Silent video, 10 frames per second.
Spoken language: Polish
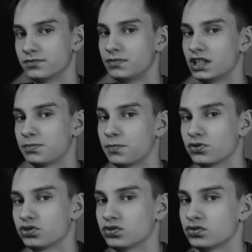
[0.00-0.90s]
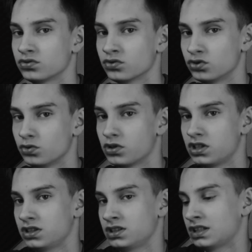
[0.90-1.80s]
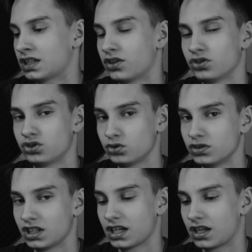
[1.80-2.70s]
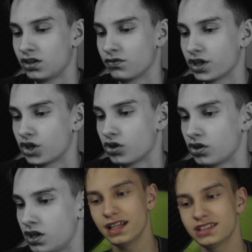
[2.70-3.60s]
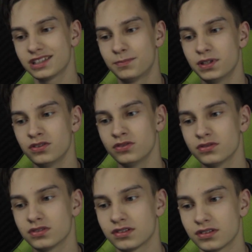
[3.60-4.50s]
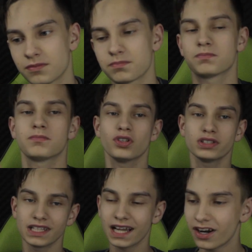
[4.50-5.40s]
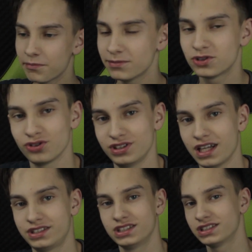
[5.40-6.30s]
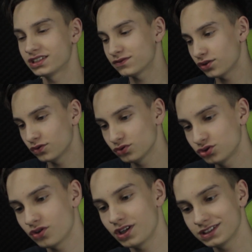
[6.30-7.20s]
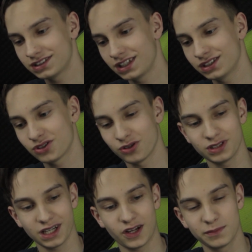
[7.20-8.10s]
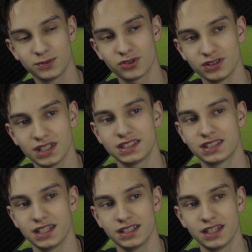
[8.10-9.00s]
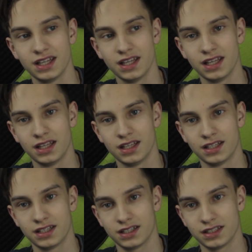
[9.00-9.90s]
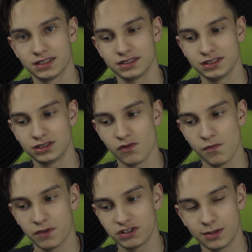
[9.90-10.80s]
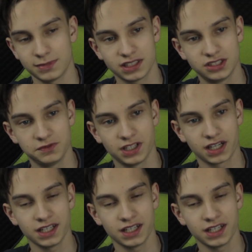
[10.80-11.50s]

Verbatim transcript: mieć po prostu usługi jakiegoś studia nagraniowego. Teledysk był, no nagrałbym to inaczej, ze swoją duszą reżyserską nagrałbym to inaczej. E, I znowu powiedziałem tak dziwnie